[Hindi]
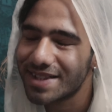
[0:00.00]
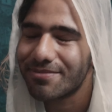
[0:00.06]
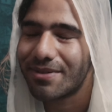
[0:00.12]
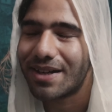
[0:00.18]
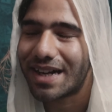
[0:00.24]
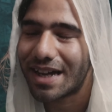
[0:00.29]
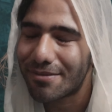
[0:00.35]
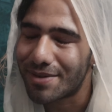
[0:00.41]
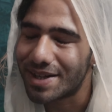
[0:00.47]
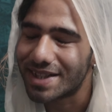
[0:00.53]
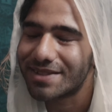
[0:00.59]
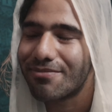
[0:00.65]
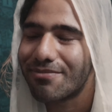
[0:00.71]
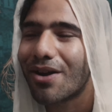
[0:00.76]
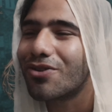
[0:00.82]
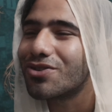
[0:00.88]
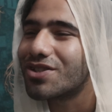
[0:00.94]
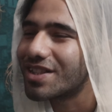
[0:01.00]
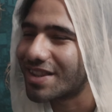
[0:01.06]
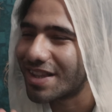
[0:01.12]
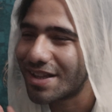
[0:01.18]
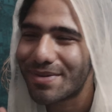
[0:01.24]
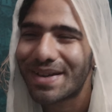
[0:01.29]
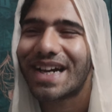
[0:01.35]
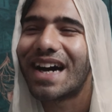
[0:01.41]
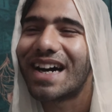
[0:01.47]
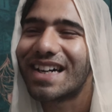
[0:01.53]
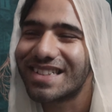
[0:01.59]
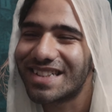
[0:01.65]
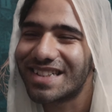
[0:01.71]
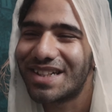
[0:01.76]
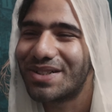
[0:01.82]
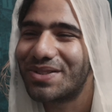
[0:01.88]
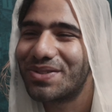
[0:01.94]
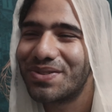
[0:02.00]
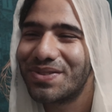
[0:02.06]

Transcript: बस बेटा बस मैं कुछ इतनी भी खास नहीं